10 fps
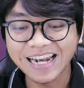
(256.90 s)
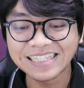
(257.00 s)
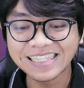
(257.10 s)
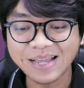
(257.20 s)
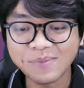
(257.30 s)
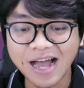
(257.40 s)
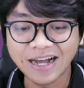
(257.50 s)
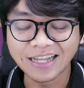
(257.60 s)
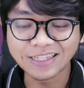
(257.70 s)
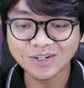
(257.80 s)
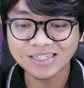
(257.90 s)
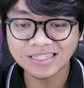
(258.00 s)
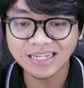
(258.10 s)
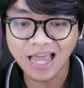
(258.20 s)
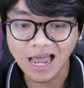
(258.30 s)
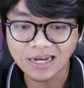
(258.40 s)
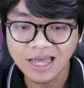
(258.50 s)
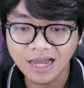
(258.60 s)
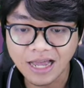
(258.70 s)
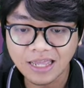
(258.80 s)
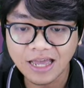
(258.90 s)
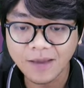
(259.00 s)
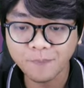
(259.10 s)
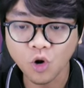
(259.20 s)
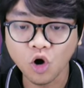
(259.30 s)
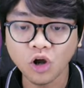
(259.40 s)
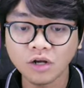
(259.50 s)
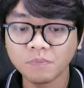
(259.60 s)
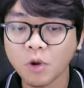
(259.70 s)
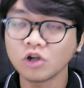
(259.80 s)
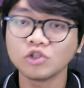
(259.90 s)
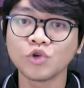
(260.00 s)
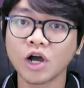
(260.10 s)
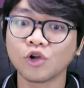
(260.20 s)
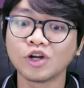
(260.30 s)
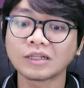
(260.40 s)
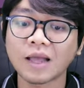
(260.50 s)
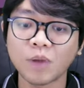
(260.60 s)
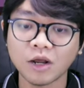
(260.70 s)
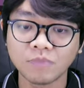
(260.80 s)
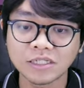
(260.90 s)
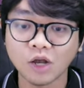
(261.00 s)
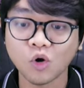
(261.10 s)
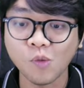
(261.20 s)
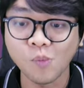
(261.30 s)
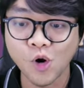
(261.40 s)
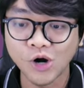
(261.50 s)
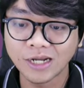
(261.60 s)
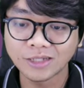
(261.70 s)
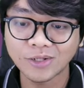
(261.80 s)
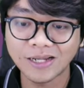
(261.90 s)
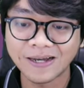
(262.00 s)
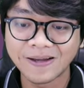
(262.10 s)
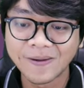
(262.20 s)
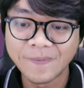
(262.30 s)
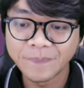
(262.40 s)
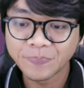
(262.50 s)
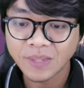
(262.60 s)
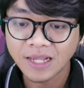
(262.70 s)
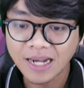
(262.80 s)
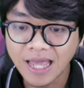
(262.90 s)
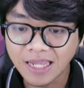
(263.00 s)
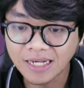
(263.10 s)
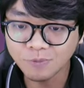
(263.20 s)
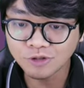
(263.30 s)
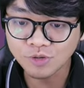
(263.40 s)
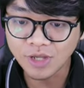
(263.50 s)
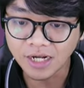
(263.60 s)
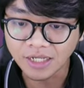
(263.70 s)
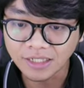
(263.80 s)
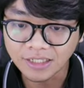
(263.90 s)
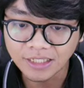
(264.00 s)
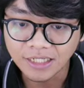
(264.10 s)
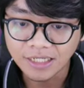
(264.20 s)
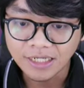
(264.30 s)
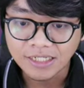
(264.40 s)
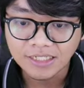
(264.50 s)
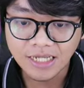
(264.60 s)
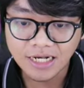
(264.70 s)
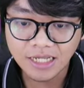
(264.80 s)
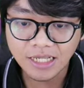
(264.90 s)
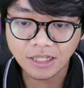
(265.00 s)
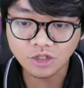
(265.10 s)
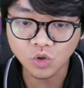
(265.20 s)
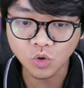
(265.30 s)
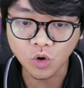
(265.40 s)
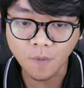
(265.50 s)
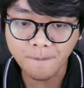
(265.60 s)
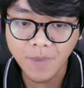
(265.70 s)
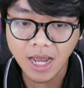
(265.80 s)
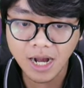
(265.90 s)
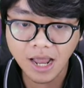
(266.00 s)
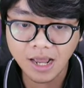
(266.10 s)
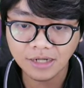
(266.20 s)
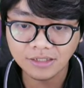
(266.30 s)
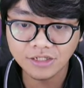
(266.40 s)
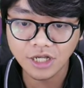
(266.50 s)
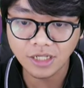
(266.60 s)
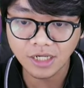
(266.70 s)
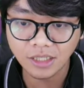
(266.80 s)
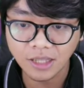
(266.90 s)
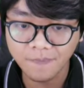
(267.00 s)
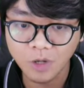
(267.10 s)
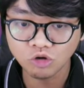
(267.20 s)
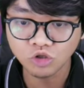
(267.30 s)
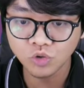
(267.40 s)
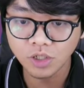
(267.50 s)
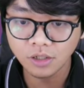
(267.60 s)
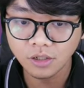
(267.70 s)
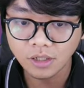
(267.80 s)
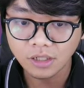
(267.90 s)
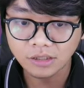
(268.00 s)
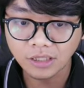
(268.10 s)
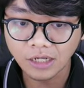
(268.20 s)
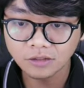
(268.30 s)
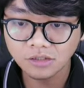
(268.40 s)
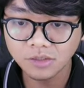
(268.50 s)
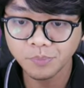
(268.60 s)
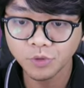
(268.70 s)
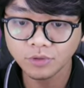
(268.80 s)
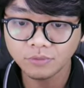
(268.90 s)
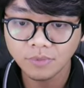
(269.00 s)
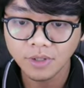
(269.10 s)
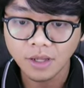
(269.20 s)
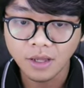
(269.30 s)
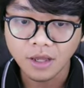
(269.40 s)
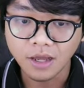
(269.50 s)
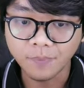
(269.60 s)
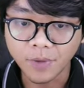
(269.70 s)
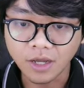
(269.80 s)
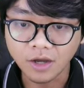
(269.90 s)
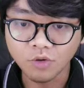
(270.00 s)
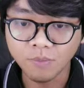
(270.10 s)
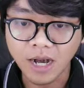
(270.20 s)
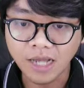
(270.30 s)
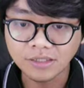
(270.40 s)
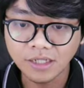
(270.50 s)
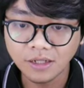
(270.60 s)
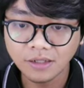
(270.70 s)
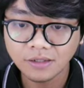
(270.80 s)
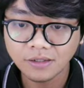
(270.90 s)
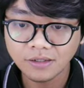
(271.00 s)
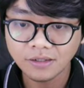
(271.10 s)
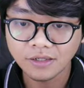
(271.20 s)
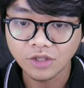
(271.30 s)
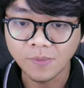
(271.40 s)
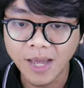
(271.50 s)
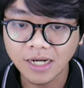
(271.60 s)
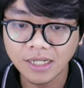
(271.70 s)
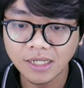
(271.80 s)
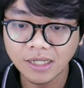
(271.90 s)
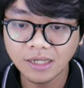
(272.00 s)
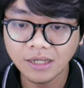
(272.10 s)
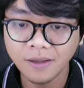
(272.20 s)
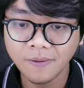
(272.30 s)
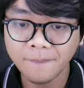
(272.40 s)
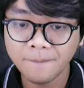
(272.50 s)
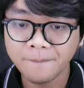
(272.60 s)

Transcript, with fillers: Realistik banget. Terus di sini ada kayak pohon. Pohon juga kalau ditabrak bisa roboh gitu loh. Nah, ini musuhnya nih. Jadi kita cukup mengarahkan senjata kita menuju ke tank tersebut. Apakah gue berhasil? Ya mari.